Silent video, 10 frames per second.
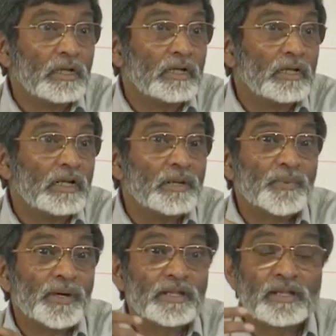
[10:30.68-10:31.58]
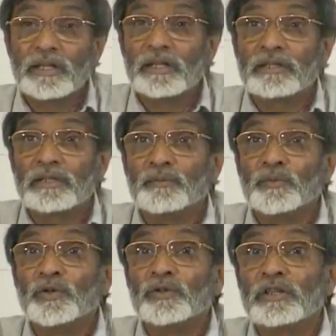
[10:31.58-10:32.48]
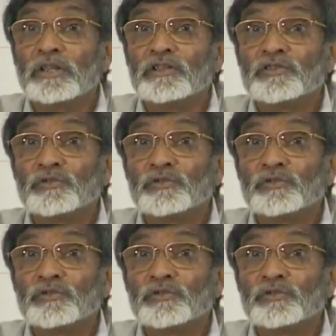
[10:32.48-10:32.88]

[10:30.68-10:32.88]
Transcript: les, païens étaient monothéistes